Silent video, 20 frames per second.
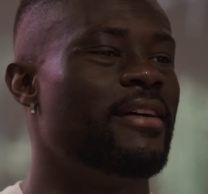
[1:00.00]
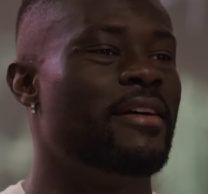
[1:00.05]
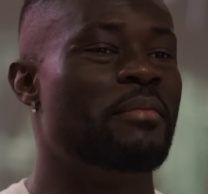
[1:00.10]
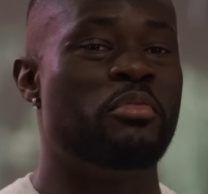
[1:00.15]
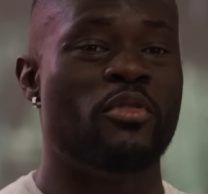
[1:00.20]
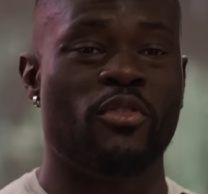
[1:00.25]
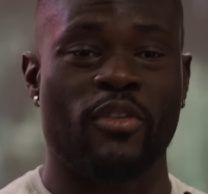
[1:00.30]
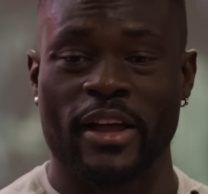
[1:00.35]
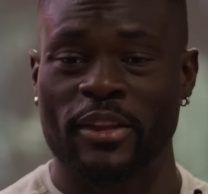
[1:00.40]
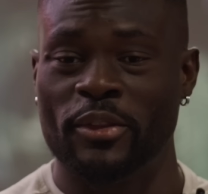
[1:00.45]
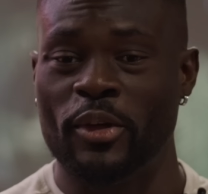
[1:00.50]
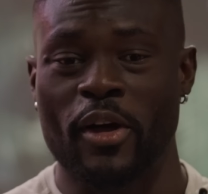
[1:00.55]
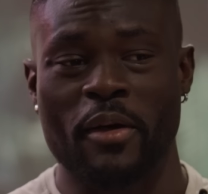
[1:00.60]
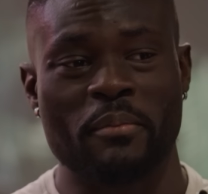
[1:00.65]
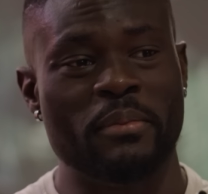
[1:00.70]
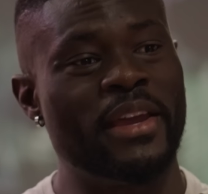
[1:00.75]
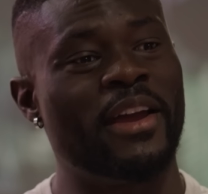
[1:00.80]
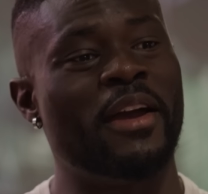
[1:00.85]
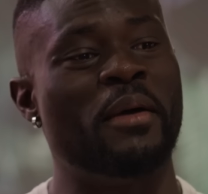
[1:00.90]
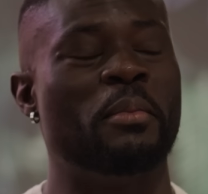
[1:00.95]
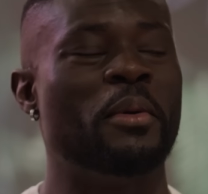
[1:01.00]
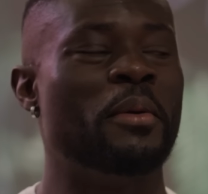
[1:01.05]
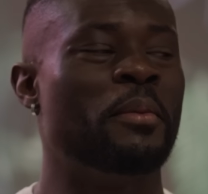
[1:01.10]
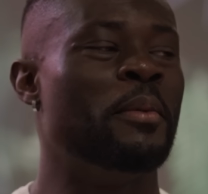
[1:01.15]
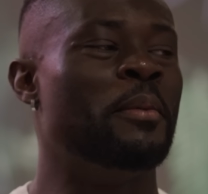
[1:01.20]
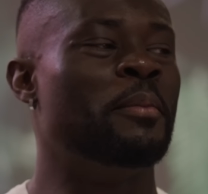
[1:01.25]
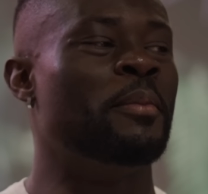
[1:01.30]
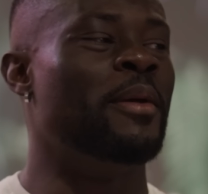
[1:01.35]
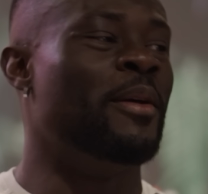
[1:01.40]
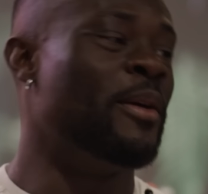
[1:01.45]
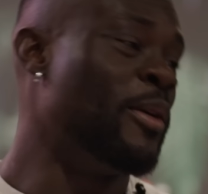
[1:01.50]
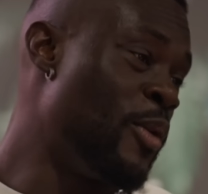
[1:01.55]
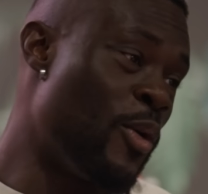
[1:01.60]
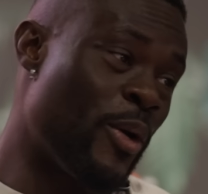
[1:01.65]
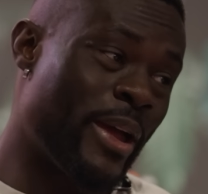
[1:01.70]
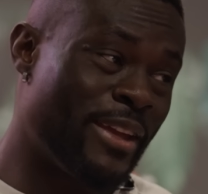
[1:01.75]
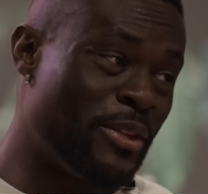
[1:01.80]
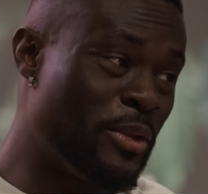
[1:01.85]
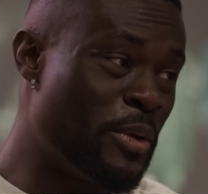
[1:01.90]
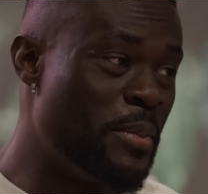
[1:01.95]
euh, pouvoir dormir un peu euh,
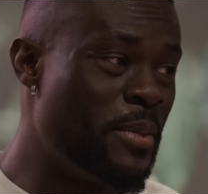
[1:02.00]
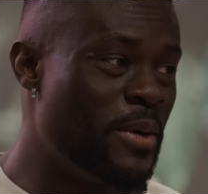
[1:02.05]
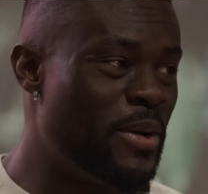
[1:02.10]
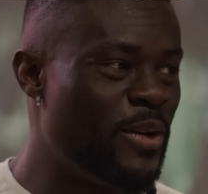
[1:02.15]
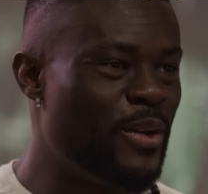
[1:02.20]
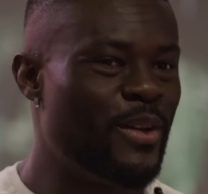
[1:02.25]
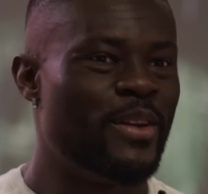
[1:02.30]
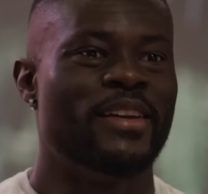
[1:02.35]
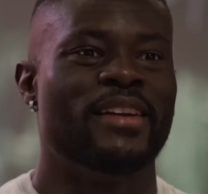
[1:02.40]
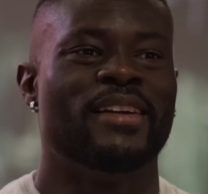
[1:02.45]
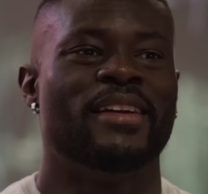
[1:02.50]
correctement,